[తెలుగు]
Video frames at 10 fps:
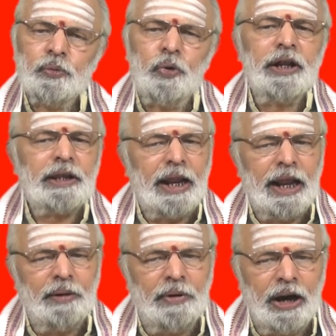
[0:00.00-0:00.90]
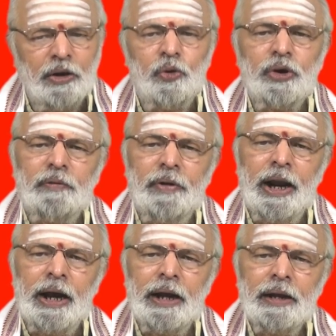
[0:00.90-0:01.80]
కొన్ని తరాల వాళ్ళు అనుకోవటం వల్ల
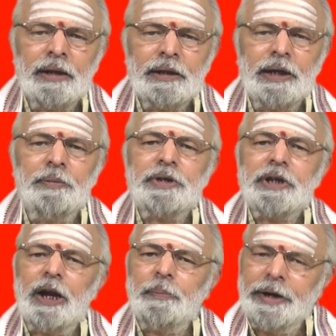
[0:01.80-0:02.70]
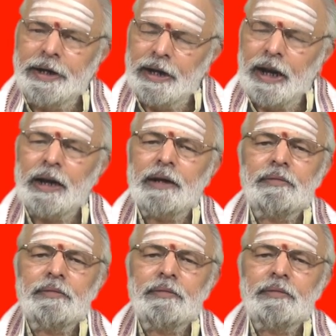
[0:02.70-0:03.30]
ఈ విషయాలు బయటికి రాల